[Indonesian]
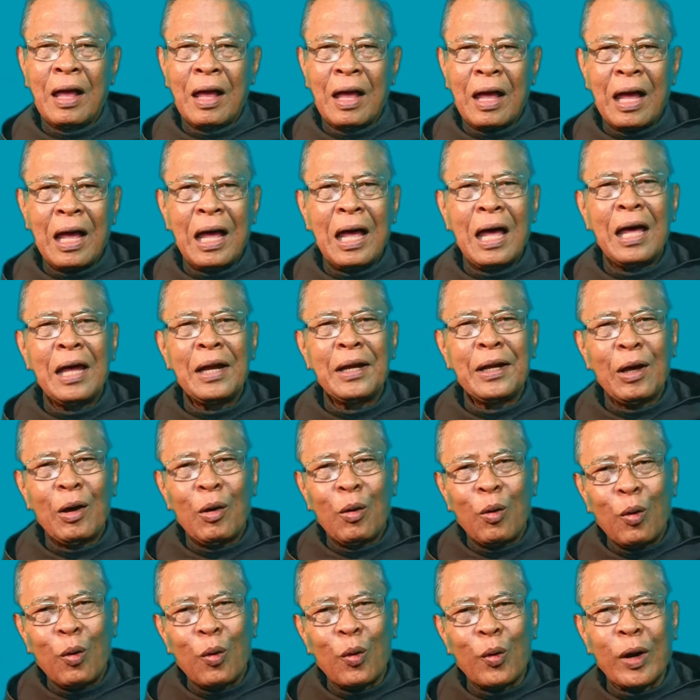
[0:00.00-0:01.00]
Ada
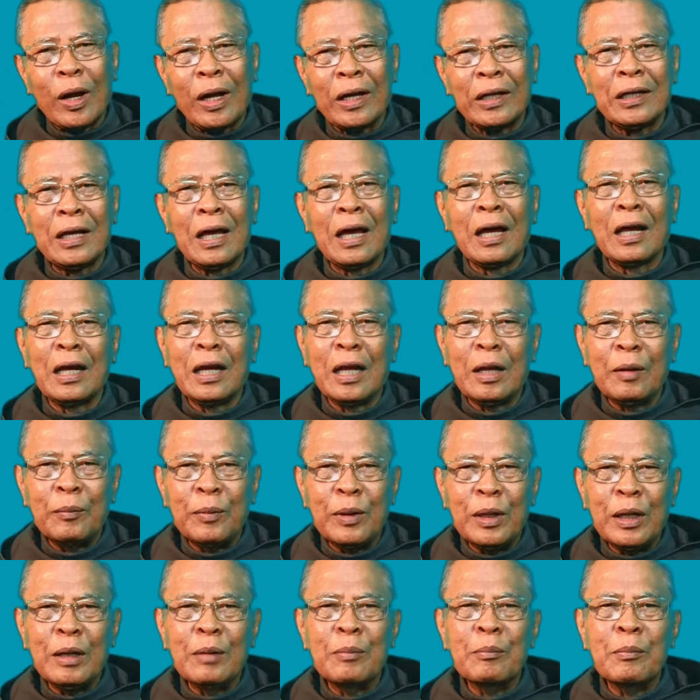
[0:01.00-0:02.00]
orang yang
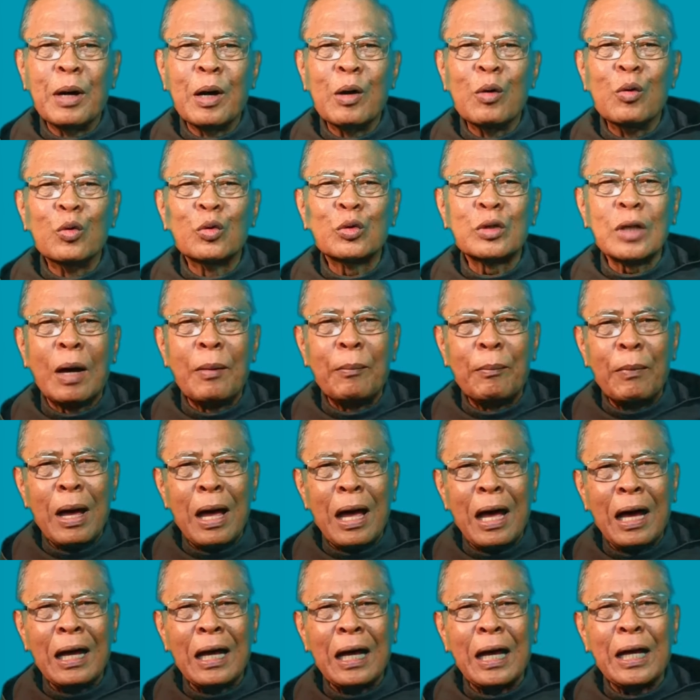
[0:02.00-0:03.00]
lebih
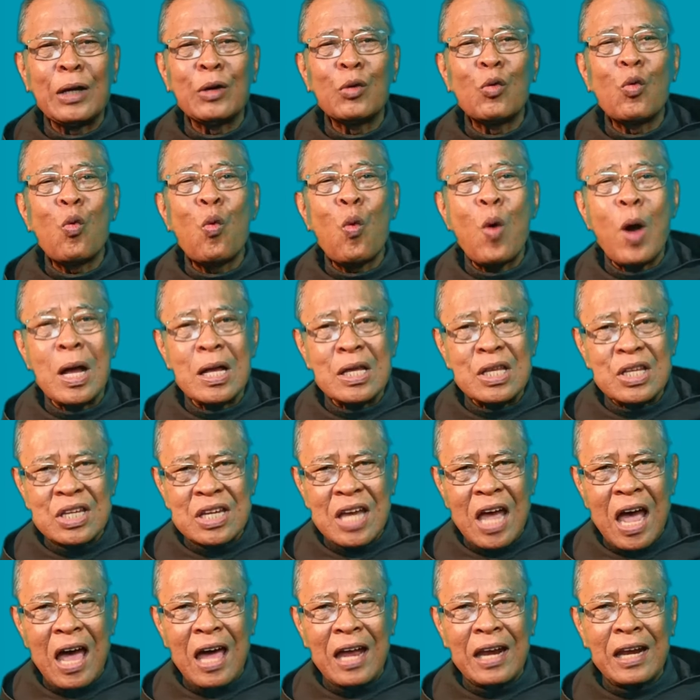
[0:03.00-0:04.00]
mengutamakan
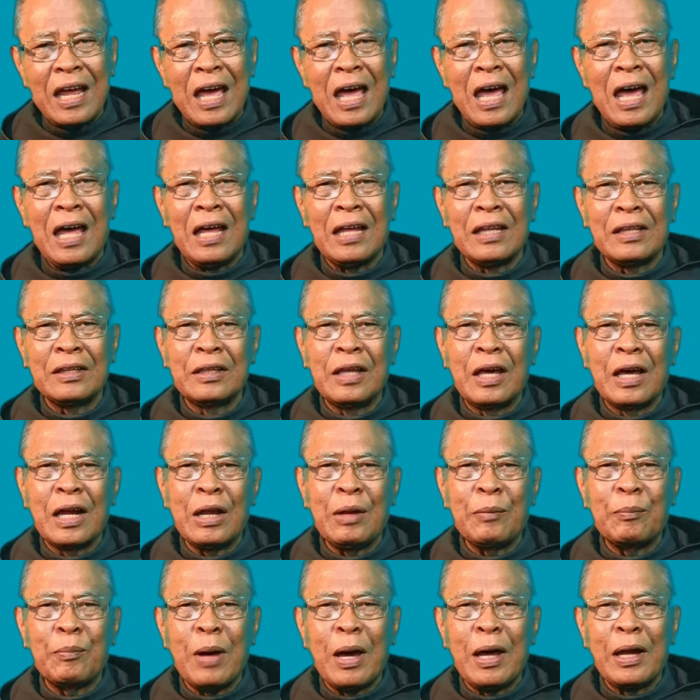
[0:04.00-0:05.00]
wacana
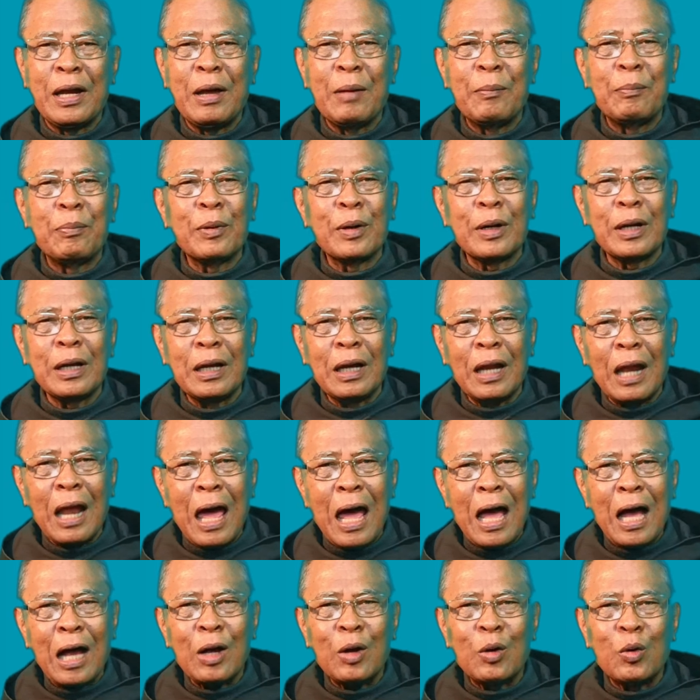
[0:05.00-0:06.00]
daripada
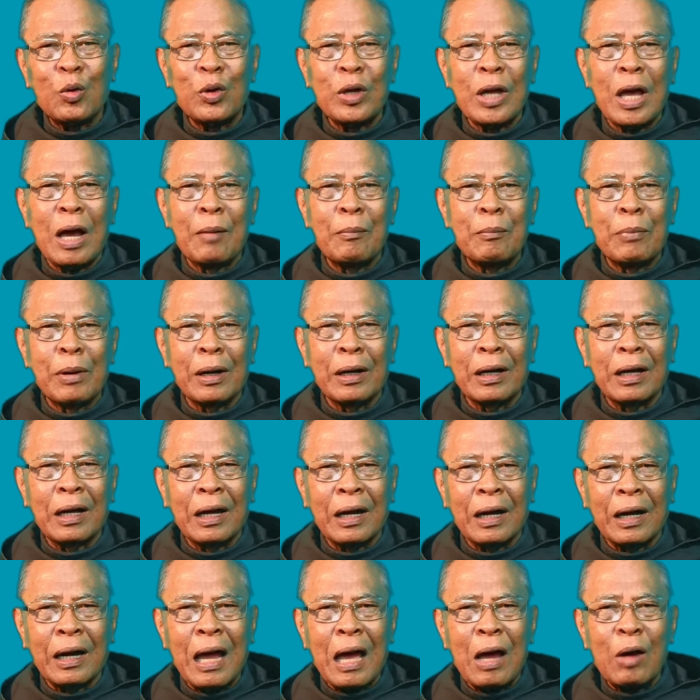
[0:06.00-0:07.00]
perilaku yang
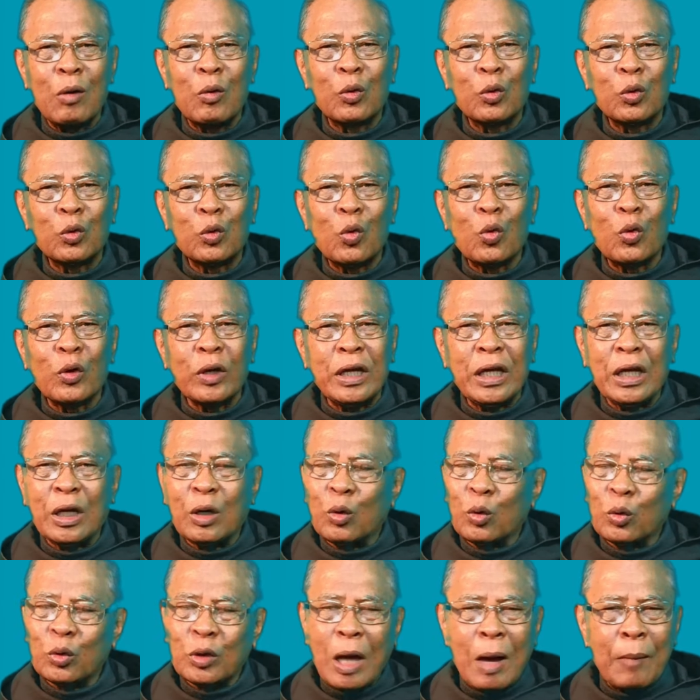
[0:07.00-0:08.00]
bergerak untuk
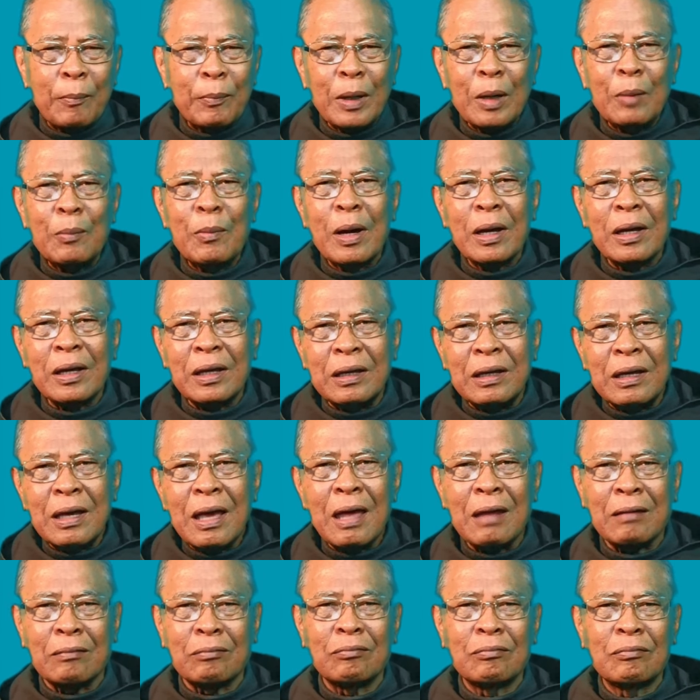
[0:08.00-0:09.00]
ikut ambil
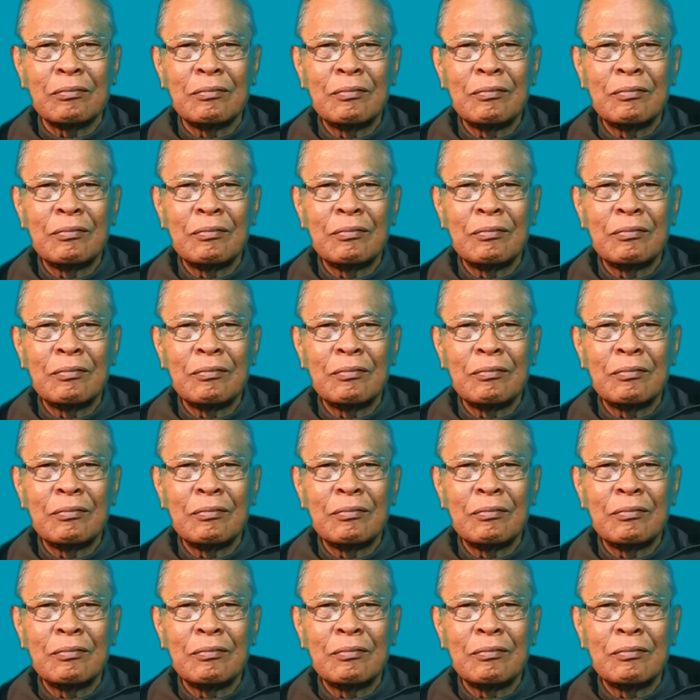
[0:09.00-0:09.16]
bagian.